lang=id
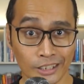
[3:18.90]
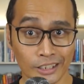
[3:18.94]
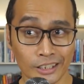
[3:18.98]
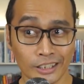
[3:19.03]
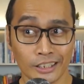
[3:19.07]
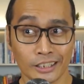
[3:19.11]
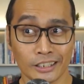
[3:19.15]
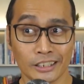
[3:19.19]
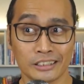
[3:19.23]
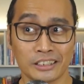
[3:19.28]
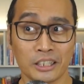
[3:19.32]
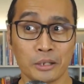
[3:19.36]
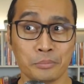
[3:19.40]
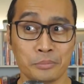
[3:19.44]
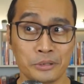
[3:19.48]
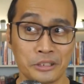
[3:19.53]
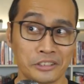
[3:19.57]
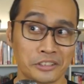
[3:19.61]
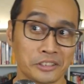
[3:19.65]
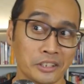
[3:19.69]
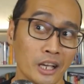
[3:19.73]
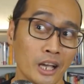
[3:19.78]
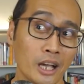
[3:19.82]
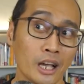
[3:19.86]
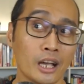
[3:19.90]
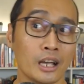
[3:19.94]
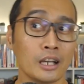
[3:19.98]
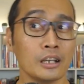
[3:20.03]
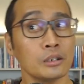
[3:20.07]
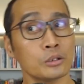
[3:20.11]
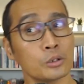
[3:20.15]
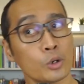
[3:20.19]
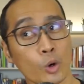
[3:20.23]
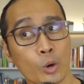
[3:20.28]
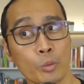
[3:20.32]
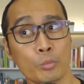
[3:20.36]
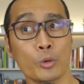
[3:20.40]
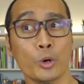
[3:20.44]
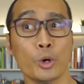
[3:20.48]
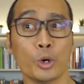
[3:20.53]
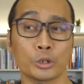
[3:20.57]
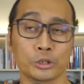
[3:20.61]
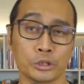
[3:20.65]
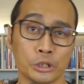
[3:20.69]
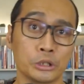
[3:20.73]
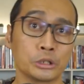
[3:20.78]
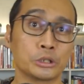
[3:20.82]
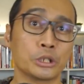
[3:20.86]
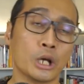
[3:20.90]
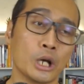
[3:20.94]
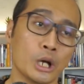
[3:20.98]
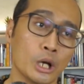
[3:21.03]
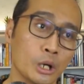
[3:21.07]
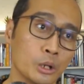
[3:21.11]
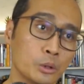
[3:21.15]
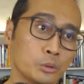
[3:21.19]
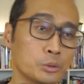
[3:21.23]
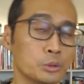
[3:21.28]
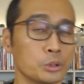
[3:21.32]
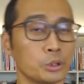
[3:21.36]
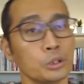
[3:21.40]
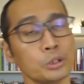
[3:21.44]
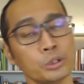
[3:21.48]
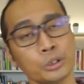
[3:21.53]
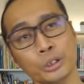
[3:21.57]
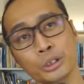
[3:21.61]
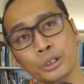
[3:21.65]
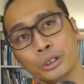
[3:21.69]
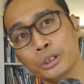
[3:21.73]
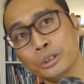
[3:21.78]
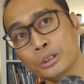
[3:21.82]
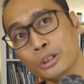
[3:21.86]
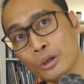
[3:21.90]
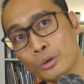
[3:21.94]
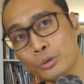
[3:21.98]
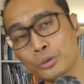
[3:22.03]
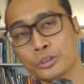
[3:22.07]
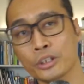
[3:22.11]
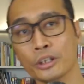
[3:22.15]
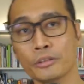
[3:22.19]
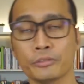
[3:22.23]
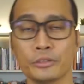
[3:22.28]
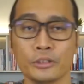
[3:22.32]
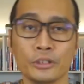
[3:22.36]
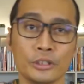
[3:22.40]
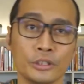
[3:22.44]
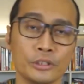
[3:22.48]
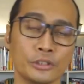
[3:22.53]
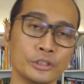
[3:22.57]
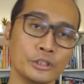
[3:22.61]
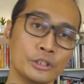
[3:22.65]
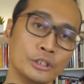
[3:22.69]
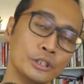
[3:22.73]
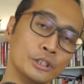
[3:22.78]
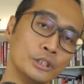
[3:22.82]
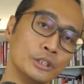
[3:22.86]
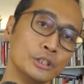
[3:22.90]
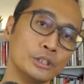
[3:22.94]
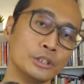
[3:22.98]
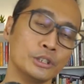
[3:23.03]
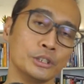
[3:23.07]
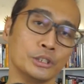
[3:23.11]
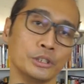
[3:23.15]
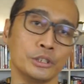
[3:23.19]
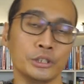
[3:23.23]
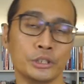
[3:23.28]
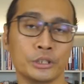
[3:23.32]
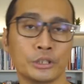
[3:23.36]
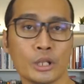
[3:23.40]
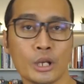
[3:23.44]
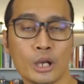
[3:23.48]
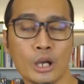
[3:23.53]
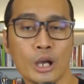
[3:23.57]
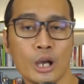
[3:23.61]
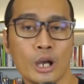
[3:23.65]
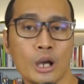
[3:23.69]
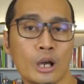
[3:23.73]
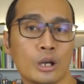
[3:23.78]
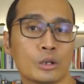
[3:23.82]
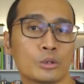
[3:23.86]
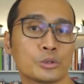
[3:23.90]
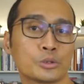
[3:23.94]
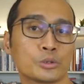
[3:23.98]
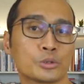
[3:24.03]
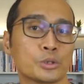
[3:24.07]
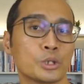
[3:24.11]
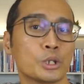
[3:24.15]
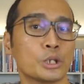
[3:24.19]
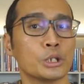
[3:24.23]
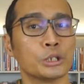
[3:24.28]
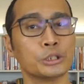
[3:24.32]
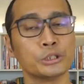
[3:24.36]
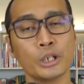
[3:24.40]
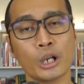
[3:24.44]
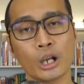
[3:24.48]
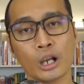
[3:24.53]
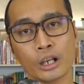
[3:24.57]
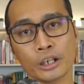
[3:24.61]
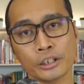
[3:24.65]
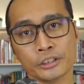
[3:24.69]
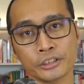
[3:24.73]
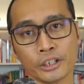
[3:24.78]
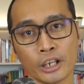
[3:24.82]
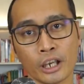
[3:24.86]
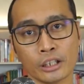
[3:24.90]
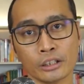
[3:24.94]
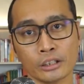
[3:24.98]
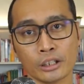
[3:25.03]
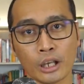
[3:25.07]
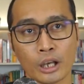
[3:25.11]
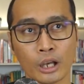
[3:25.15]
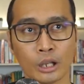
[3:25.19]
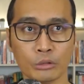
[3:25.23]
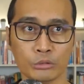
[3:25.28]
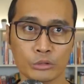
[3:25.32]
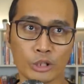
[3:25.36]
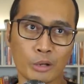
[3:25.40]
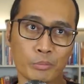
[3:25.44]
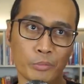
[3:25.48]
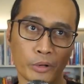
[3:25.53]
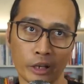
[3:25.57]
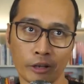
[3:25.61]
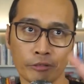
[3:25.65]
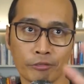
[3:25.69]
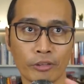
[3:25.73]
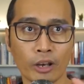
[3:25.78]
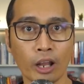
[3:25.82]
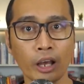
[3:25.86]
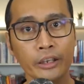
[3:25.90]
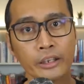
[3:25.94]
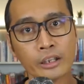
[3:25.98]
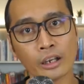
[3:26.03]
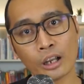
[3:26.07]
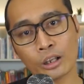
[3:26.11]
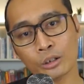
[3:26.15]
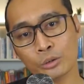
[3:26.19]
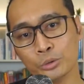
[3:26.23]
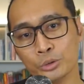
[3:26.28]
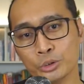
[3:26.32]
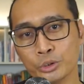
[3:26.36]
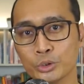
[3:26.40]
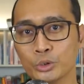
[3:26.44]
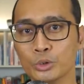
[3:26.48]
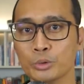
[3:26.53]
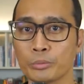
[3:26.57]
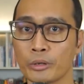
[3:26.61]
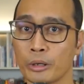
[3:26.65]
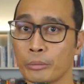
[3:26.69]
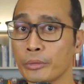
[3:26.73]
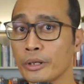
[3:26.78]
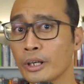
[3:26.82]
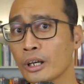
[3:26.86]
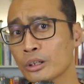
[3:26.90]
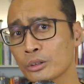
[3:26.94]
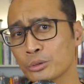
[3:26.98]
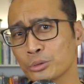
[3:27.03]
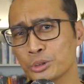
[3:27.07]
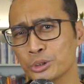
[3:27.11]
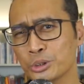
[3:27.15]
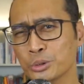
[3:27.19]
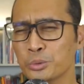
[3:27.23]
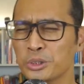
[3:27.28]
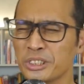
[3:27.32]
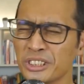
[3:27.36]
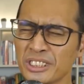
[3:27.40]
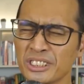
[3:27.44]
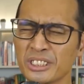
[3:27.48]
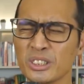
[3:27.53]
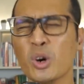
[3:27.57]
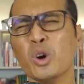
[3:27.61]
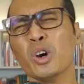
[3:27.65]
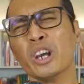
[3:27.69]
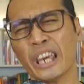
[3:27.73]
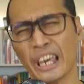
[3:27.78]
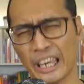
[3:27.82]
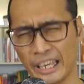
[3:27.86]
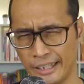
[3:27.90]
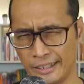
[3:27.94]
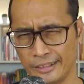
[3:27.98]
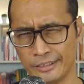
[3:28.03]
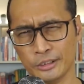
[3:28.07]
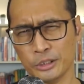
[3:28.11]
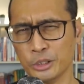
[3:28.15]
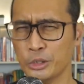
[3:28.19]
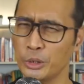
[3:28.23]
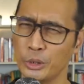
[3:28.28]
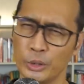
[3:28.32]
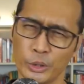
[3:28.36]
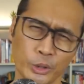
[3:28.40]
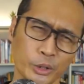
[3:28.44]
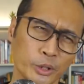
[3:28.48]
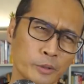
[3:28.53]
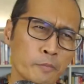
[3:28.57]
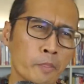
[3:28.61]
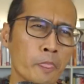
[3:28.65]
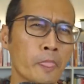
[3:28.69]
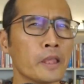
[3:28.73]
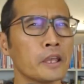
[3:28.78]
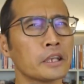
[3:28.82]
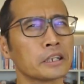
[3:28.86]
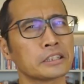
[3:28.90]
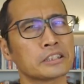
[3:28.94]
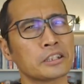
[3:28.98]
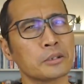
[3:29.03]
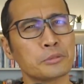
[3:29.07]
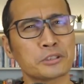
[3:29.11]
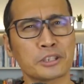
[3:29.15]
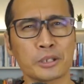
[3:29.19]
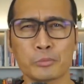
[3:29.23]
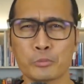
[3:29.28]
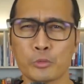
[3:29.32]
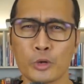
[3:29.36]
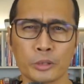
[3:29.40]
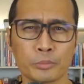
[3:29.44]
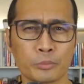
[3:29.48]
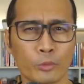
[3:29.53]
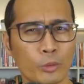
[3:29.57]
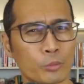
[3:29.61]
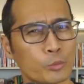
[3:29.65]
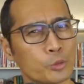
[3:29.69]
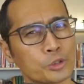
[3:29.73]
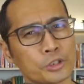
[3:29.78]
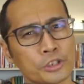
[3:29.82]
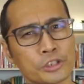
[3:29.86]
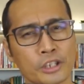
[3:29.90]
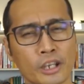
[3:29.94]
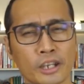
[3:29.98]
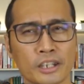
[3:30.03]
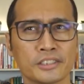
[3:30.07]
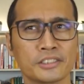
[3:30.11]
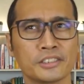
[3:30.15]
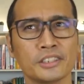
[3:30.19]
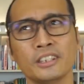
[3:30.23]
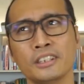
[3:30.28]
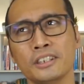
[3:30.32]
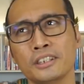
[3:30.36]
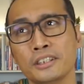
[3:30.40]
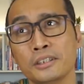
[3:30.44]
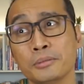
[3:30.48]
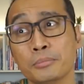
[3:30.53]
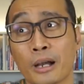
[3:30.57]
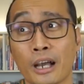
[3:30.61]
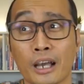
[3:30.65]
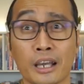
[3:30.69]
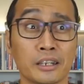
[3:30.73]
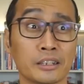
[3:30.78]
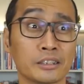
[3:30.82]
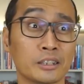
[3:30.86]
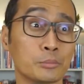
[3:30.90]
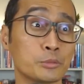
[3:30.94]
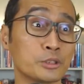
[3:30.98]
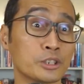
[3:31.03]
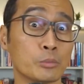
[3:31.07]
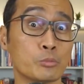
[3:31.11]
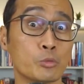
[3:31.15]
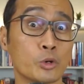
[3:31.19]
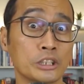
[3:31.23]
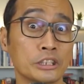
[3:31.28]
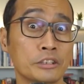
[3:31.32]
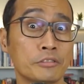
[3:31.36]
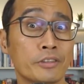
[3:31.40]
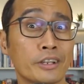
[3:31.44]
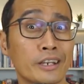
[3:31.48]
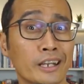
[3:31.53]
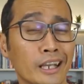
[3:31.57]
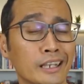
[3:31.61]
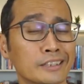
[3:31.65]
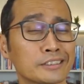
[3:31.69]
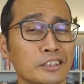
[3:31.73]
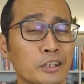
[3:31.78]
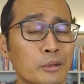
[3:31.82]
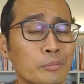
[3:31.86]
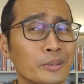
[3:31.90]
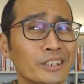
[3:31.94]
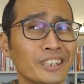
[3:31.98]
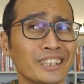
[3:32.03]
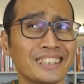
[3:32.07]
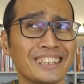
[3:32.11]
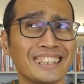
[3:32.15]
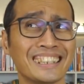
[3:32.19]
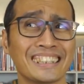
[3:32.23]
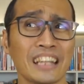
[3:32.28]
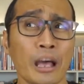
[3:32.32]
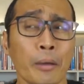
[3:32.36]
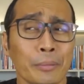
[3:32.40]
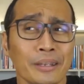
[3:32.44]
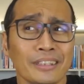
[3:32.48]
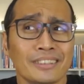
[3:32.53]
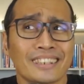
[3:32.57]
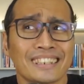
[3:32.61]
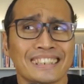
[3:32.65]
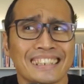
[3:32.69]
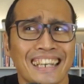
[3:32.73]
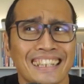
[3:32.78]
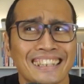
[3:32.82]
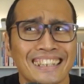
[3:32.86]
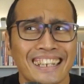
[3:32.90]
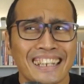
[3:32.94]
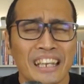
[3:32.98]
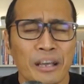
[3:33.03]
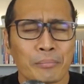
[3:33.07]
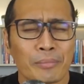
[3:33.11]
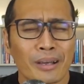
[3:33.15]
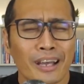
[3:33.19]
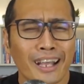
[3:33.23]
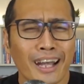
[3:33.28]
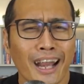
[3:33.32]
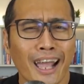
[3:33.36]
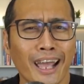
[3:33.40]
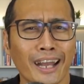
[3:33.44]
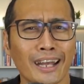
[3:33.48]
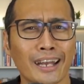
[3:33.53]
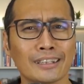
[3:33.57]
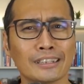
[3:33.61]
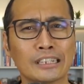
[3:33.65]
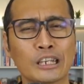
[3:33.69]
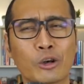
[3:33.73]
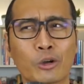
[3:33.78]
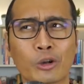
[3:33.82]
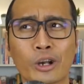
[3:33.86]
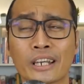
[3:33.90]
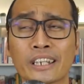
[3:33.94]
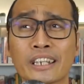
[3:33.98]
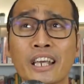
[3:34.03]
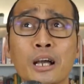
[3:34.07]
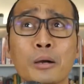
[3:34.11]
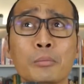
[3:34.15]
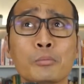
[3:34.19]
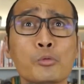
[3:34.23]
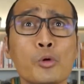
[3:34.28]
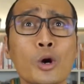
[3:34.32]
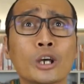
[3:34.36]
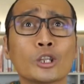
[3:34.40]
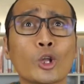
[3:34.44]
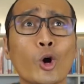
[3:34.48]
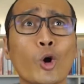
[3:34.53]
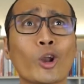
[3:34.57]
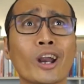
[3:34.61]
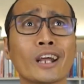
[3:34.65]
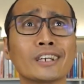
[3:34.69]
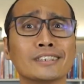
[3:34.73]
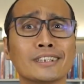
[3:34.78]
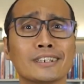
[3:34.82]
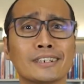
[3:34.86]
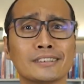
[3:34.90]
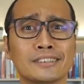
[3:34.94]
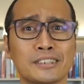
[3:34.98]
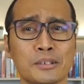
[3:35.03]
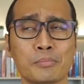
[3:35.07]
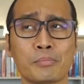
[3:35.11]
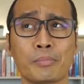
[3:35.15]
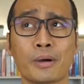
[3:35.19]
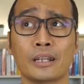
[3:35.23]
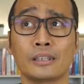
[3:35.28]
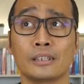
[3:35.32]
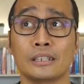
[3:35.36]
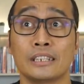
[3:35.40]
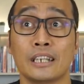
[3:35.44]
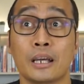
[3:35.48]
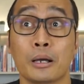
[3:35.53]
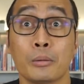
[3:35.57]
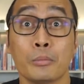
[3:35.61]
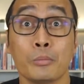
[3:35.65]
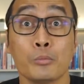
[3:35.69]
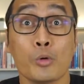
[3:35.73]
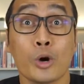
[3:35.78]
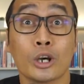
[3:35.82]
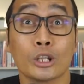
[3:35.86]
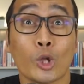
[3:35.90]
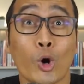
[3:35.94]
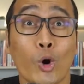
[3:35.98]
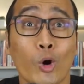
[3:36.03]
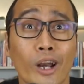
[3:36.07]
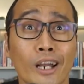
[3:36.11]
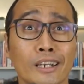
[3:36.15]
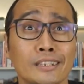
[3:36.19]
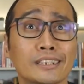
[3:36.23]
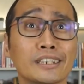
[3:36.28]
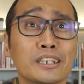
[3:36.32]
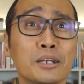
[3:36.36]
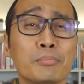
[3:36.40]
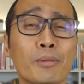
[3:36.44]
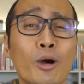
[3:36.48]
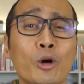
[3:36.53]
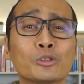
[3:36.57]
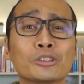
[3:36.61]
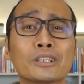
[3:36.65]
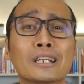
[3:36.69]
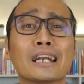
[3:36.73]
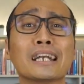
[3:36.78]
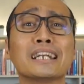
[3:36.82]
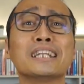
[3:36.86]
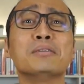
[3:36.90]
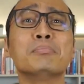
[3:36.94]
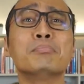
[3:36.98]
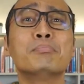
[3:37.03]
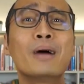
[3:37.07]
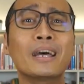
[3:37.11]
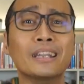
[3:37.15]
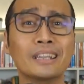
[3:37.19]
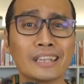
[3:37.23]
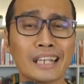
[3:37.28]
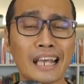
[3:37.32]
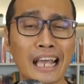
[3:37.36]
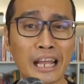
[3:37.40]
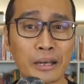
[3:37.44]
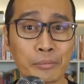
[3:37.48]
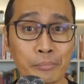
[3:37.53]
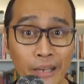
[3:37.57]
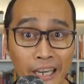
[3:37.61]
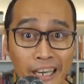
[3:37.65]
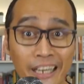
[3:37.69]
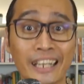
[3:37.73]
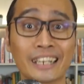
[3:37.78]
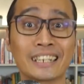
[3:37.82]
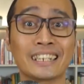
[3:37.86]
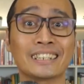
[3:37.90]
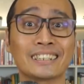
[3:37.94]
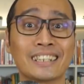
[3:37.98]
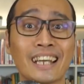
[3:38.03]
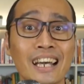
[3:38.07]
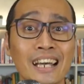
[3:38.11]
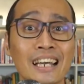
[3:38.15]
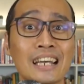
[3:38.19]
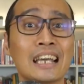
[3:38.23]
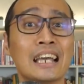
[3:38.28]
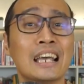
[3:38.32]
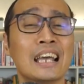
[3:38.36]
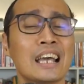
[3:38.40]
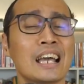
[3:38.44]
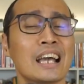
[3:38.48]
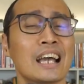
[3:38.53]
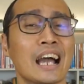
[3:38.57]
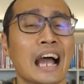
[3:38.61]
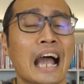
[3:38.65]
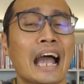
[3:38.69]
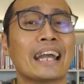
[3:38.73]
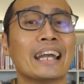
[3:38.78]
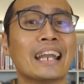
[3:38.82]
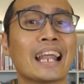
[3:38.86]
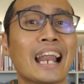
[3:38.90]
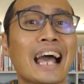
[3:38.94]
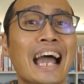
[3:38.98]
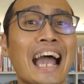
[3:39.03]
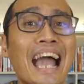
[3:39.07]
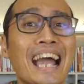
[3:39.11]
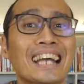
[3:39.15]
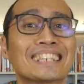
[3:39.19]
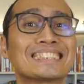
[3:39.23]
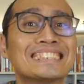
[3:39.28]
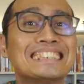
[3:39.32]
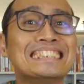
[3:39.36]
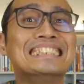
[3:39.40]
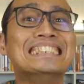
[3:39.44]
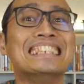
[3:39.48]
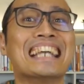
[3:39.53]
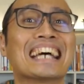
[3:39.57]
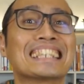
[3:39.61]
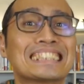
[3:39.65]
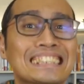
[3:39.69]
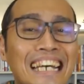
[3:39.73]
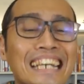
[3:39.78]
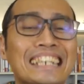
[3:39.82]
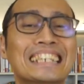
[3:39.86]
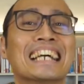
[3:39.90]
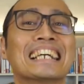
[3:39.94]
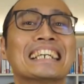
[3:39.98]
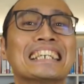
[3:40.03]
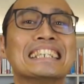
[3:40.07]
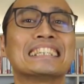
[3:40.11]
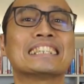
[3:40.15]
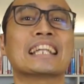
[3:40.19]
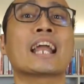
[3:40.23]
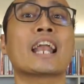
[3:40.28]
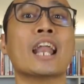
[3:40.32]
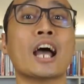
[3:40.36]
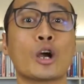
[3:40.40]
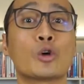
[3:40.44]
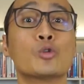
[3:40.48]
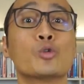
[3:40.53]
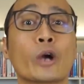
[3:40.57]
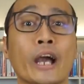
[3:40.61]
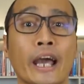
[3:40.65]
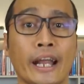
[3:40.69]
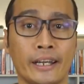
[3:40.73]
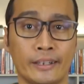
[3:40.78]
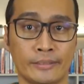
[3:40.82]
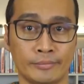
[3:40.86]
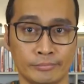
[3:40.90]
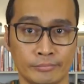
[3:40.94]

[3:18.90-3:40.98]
kita bisa ngomong tentang oke okay, kita harus safety di sini, kita harus jaga kesehatan, entah pakai flyer yang lucu, meme yang lucu which is okay, good. Kita bisa buat promosi sana sini, bahkan kita bisa buat event dengan selebriti, tapi ternyata yang menggerakkan hati orang, yang ngebuat orang jadi simpati, yang membuat orang jadi mau terlibat dengan brandnya kita adalah aksi nyata yang kita lakukan